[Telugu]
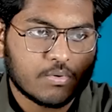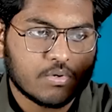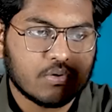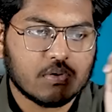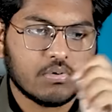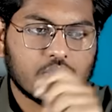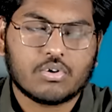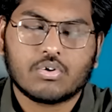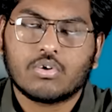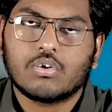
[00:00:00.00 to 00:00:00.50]
ఇప్పుడు
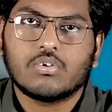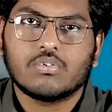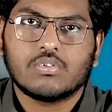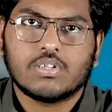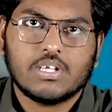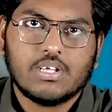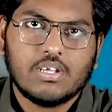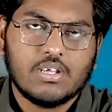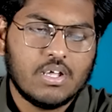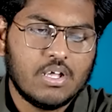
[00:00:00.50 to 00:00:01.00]
డ్రోన్
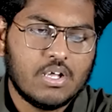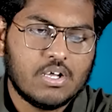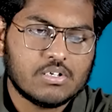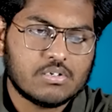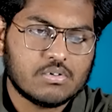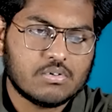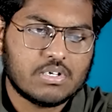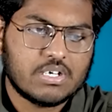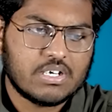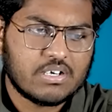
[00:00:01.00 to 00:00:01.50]
ఉంది
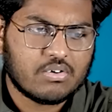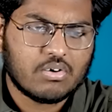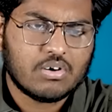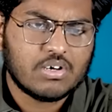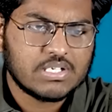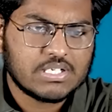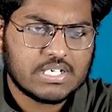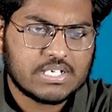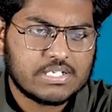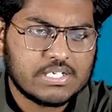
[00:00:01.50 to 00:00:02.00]
సో
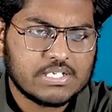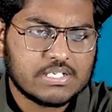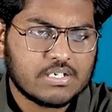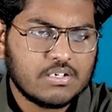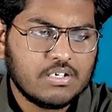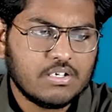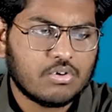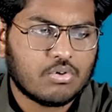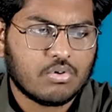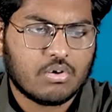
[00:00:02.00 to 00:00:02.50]
డ్రోన్ సెర్చ్
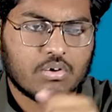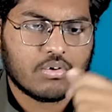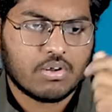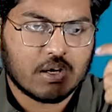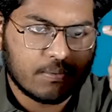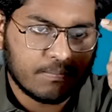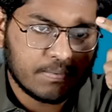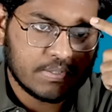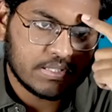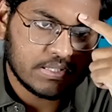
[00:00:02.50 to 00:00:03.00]
చేశాను ఈ డ్రోన్ కూడా
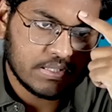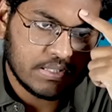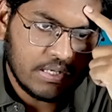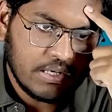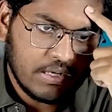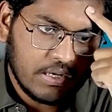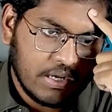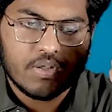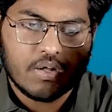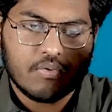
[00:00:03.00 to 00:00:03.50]
కనిపించింది
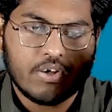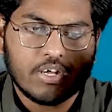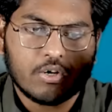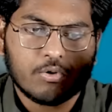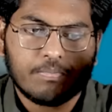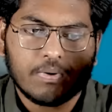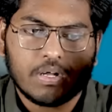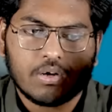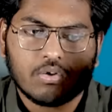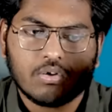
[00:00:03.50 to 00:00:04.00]
వెయ్యి
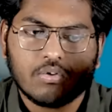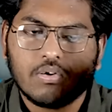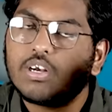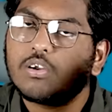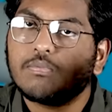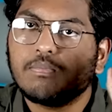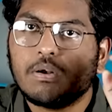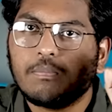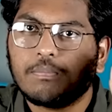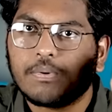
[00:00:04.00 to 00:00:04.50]
రూపాయలు రెండు వేల
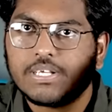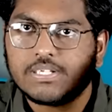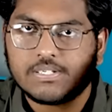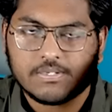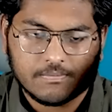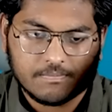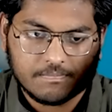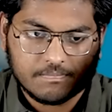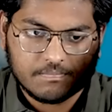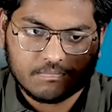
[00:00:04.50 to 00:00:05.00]
రూపాయల ప్రైస్
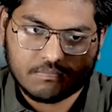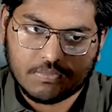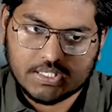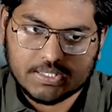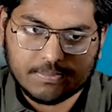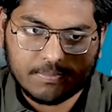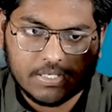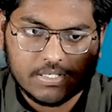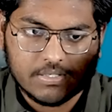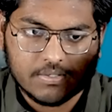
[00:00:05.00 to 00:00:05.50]

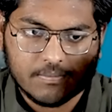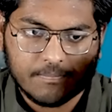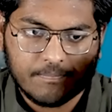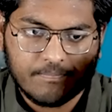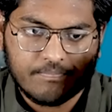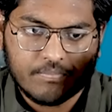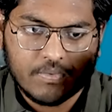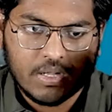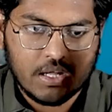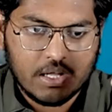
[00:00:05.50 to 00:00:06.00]
మంచి ప్రైస్
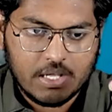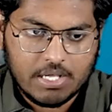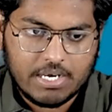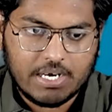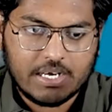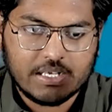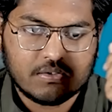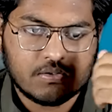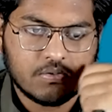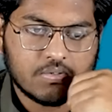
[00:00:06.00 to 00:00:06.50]

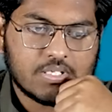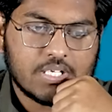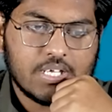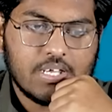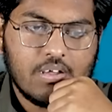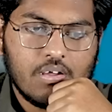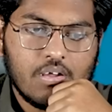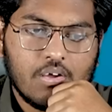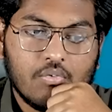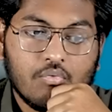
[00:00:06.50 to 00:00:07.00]
రేటింగ్స్ చూస్తే
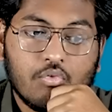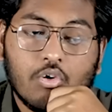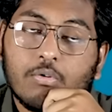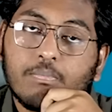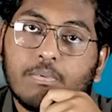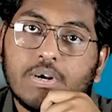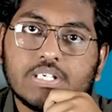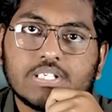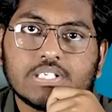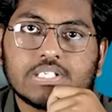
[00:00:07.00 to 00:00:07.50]
ఫోర్
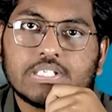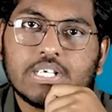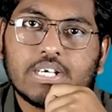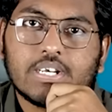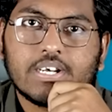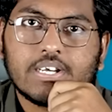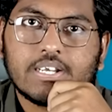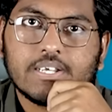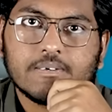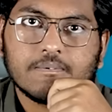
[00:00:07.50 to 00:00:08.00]
పాయింట్ సిక్స్
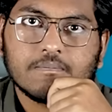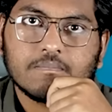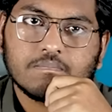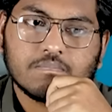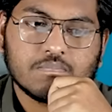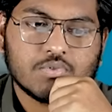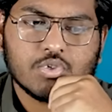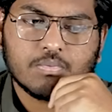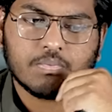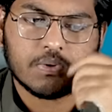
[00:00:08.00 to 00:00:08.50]
స్టార్ రేటింగ్
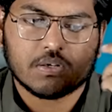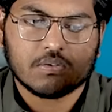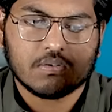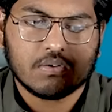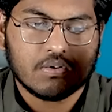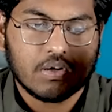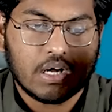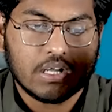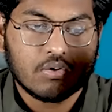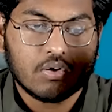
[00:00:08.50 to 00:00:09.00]
సూపర్
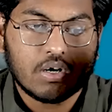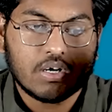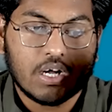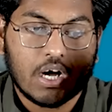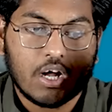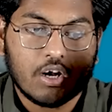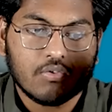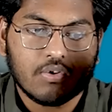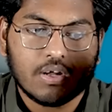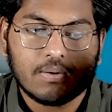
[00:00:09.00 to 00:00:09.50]
అది కూడా
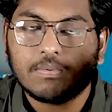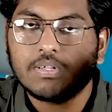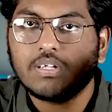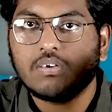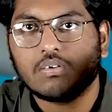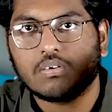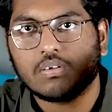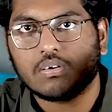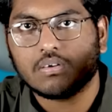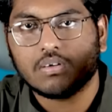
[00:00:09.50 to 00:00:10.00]
నాలుగు వేల మంది
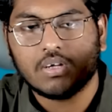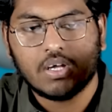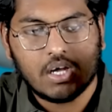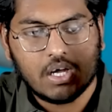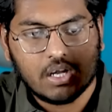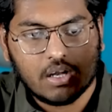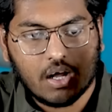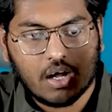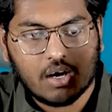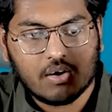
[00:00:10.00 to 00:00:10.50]
కొన్నారు
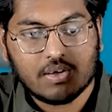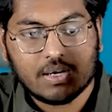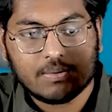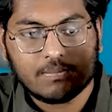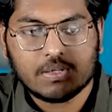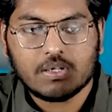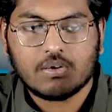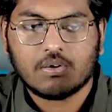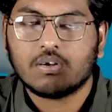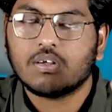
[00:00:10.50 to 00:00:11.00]
నాలుగు వేల
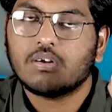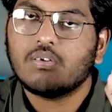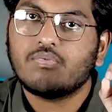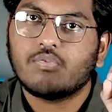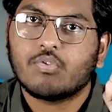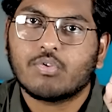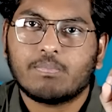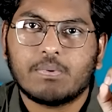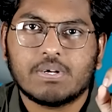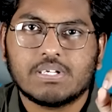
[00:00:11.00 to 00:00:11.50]
మంది కొన్నారు
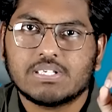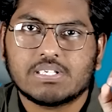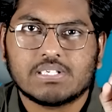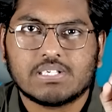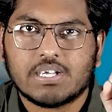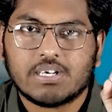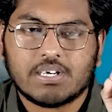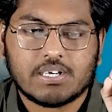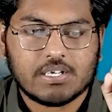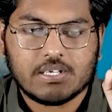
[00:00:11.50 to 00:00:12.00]
ఫోర్ పాయింట్ సిక్స్
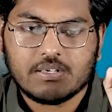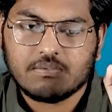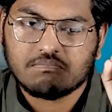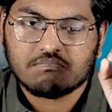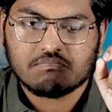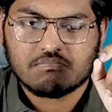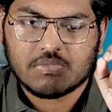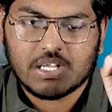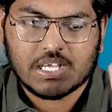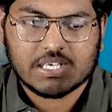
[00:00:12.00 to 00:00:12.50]
స్టార్ రేటింగ్
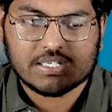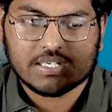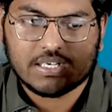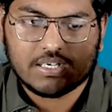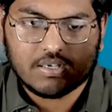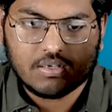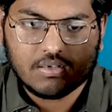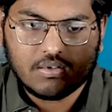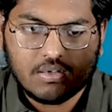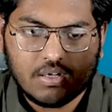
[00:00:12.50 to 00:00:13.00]

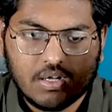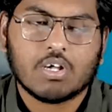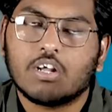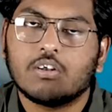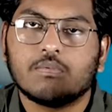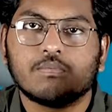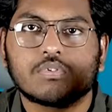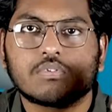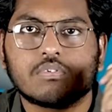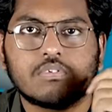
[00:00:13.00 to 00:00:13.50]
ఎక్సలెంట్
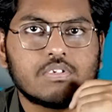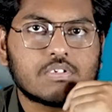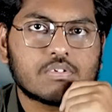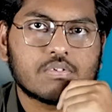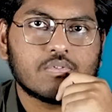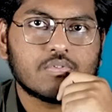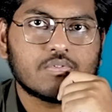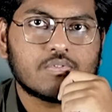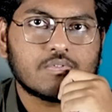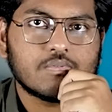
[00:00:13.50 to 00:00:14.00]
కళ్ళు మూసుకొని
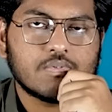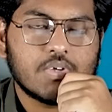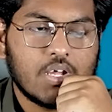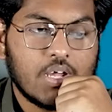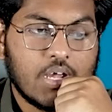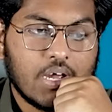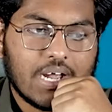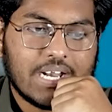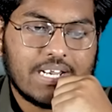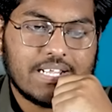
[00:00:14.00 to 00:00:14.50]
తీసుకోవచ్చు
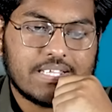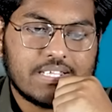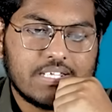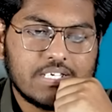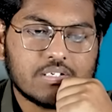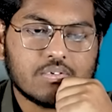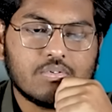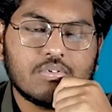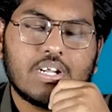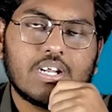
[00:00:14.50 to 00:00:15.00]
కానీ
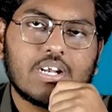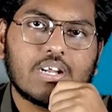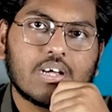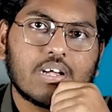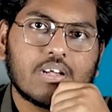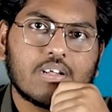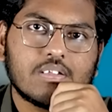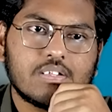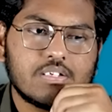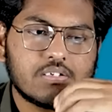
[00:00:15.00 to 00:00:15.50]
తీసుకున్నానా
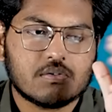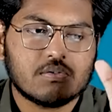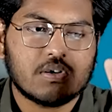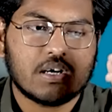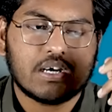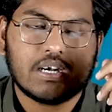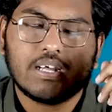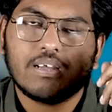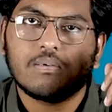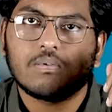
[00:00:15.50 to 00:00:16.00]

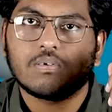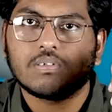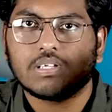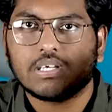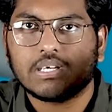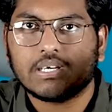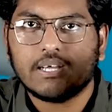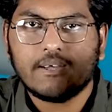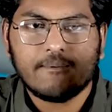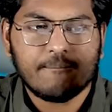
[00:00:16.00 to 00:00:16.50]
తీసుకున్నానంటే అంటే
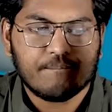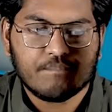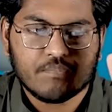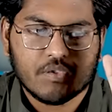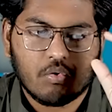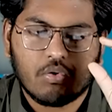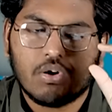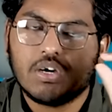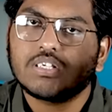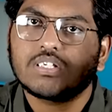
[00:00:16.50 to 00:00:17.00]
ఏమవుద్దంటే
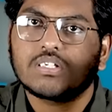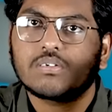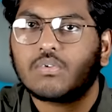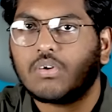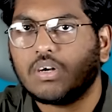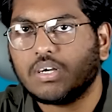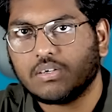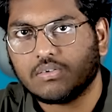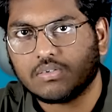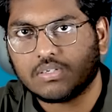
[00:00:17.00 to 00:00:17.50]
వర్స్ట్
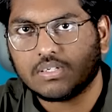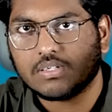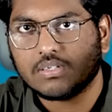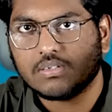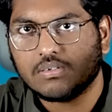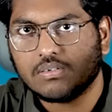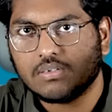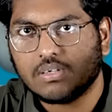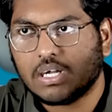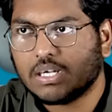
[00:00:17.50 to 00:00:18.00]
క్వాలిటీ వస్తుంది
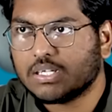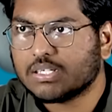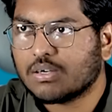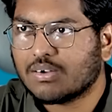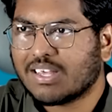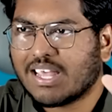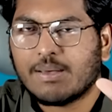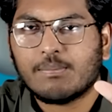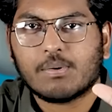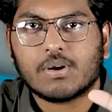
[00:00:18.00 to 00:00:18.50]

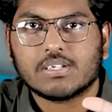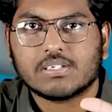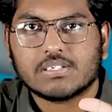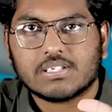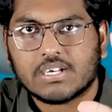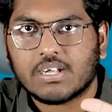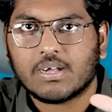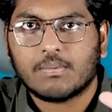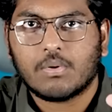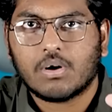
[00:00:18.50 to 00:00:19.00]
అంటే కెమెరా
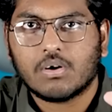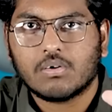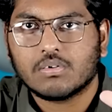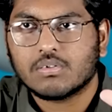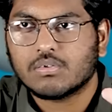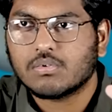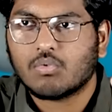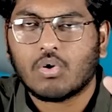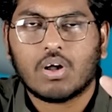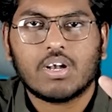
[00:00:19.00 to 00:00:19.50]
సరిగ్గా
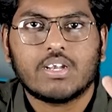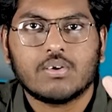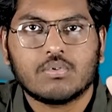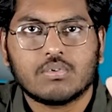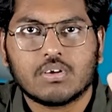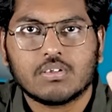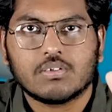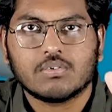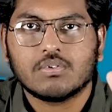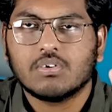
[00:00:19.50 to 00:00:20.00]
బాగోదు క్వాలిటీ
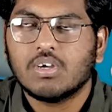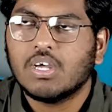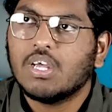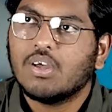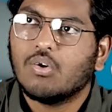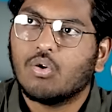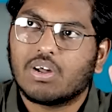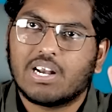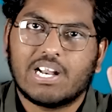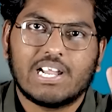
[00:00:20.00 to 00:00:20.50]
ఉండదు
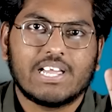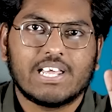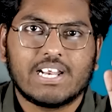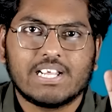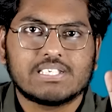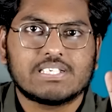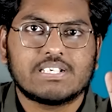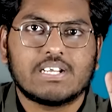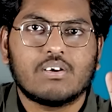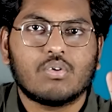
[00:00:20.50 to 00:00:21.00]
ఒకరు
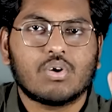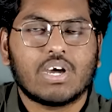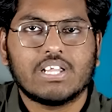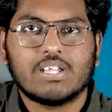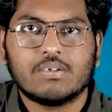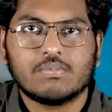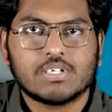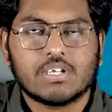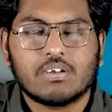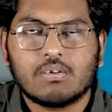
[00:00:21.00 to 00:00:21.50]
ఎగిరేసినా ఒక
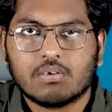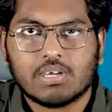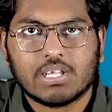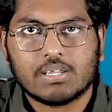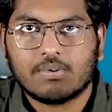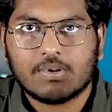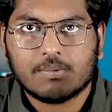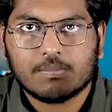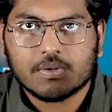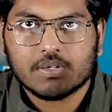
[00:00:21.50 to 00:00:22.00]
ఐదు నిమిషాల్లో
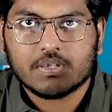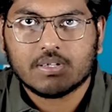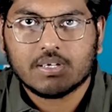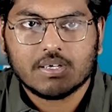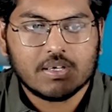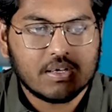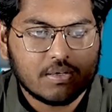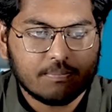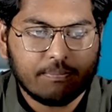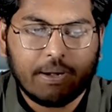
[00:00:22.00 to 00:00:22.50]
కింద పడిపోద్ది
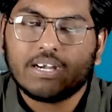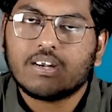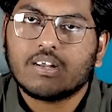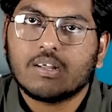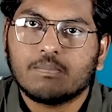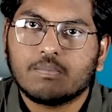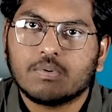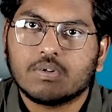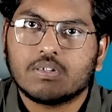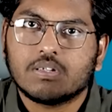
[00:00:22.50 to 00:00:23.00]
బ్యాటరీ
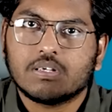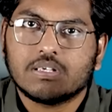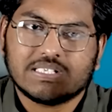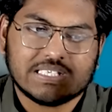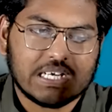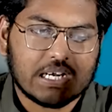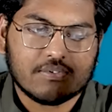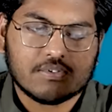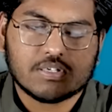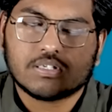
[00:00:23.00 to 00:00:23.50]
అయిపోద్ది
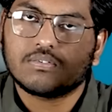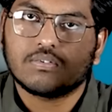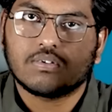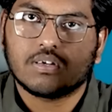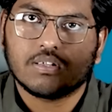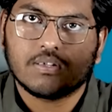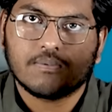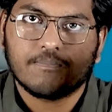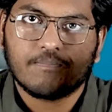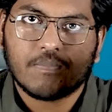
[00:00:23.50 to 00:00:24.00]
చాలా వర్స్ట్
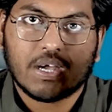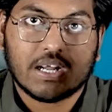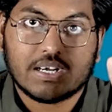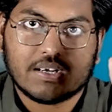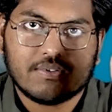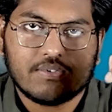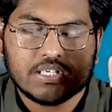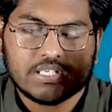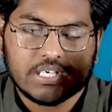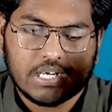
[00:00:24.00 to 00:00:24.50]
ఉంటుంది
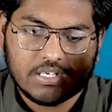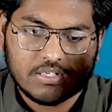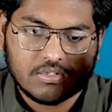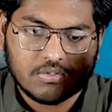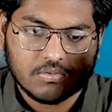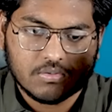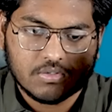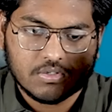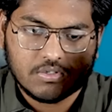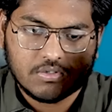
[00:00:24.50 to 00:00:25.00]
కనెక్టివిటీ చాలా
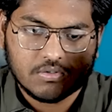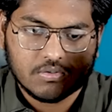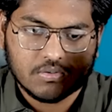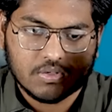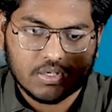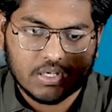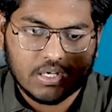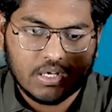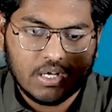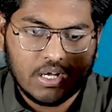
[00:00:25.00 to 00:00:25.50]
ఇష్యూ ఇష్యూస్
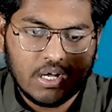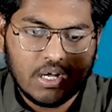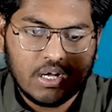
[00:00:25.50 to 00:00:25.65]
ఉంటాయి